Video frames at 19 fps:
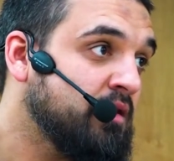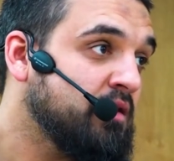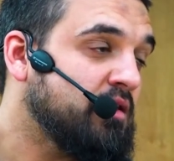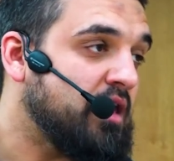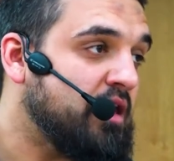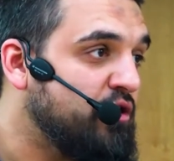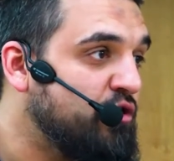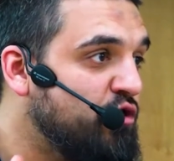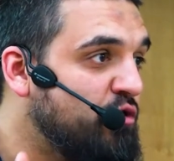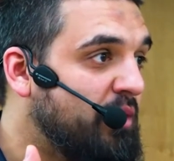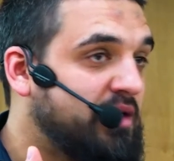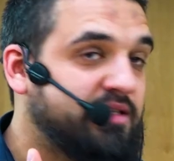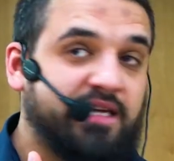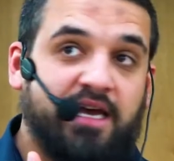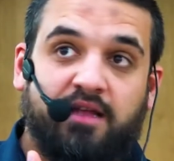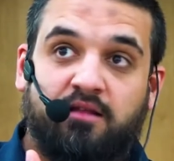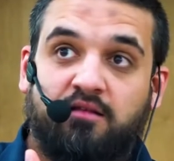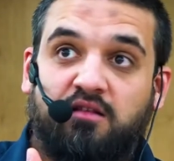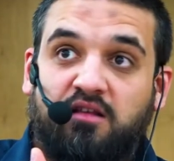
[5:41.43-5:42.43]
gegenüber
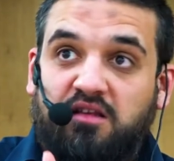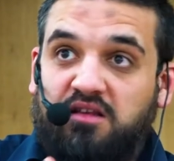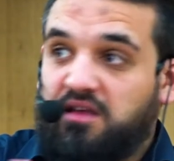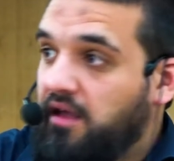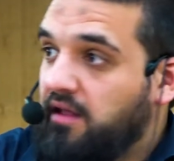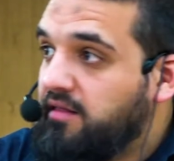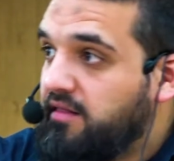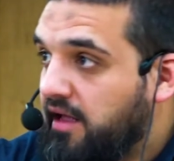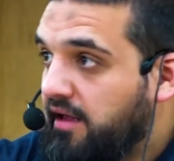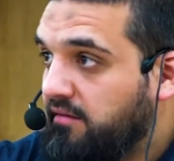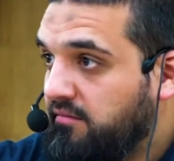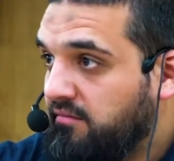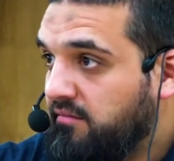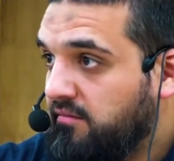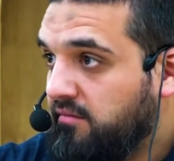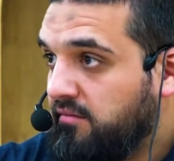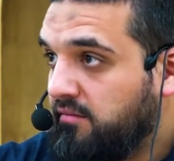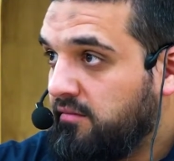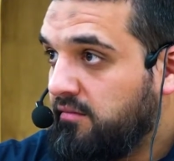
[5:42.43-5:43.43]
seinen Kindern,
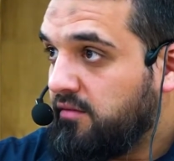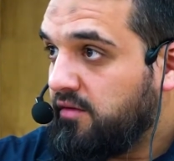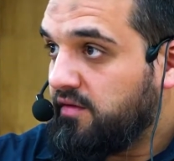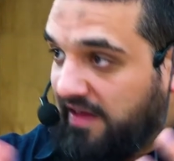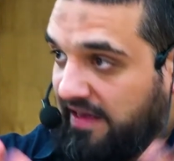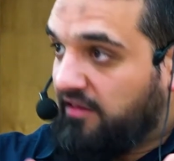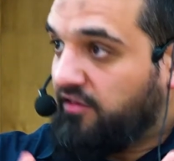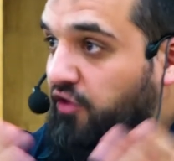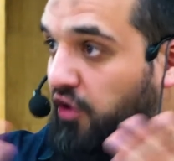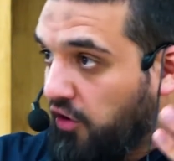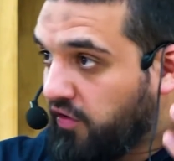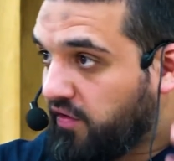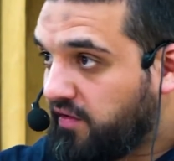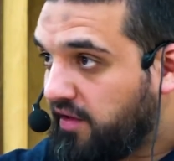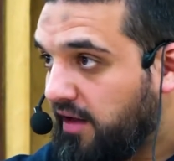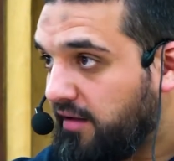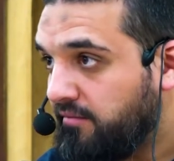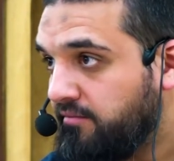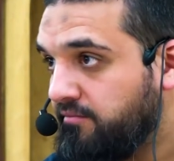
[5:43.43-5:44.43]
seinen
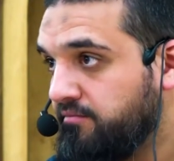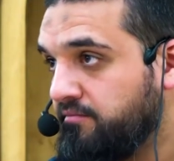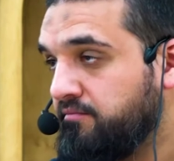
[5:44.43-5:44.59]
Töchtern.